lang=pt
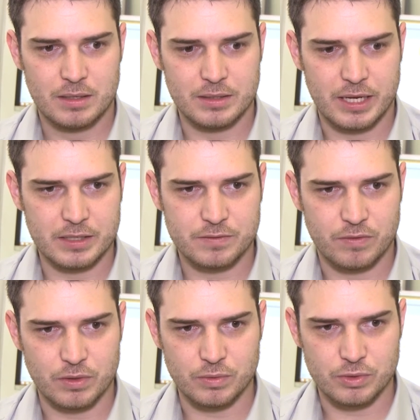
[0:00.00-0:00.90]
Ideias
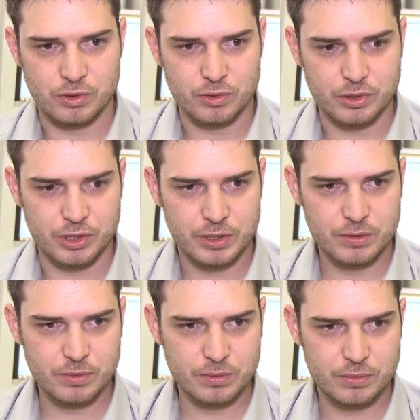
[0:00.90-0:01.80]
foram
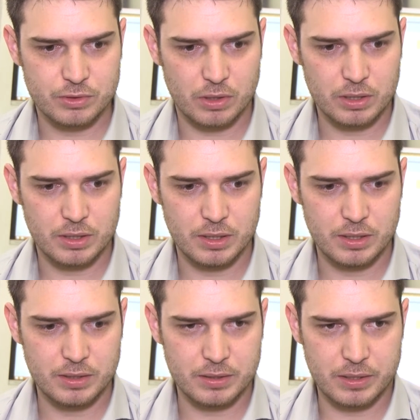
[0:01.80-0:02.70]
surgindo, só
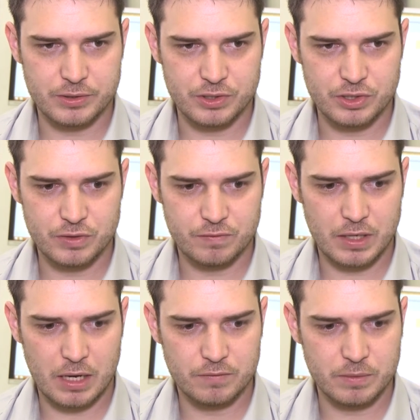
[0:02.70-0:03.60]
que a gente
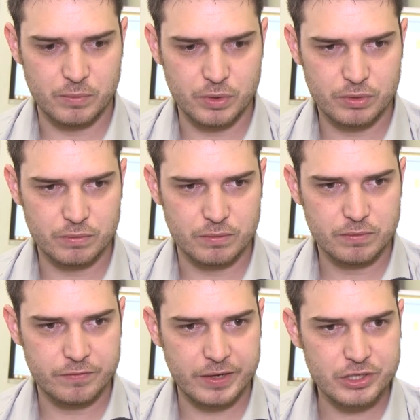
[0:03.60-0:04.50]
ficava muito
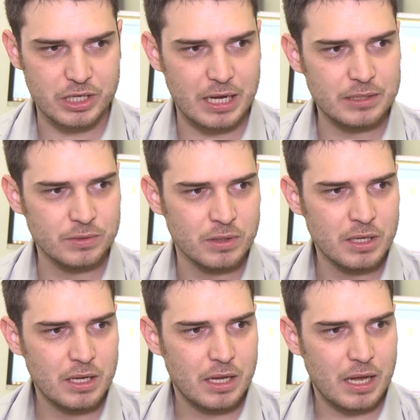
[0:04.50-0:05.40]
fechado
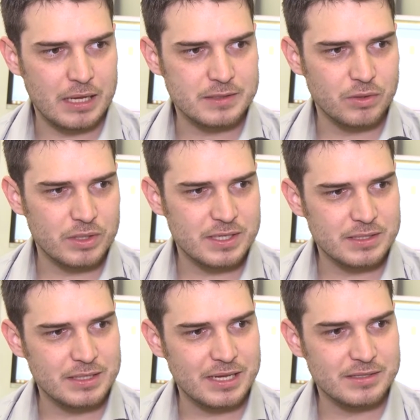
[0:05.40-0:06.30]
às nossas
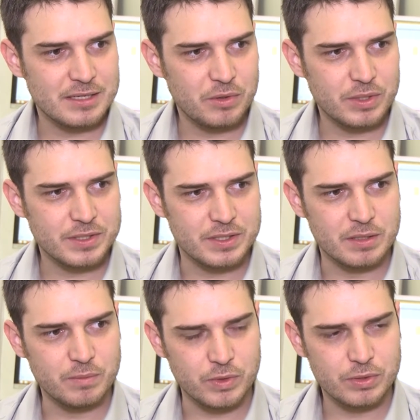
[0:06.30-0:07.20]
ideias sem
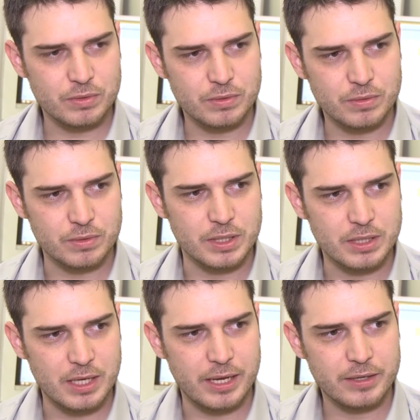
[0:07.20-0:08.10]
conhecer muito o
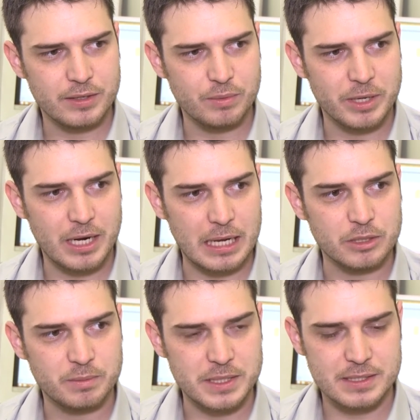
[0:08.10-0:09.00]
que, é que o
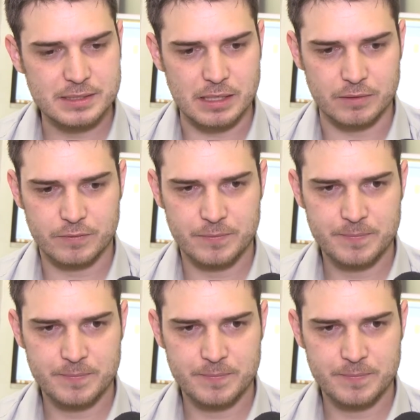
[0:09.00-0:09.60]
mercado precisava.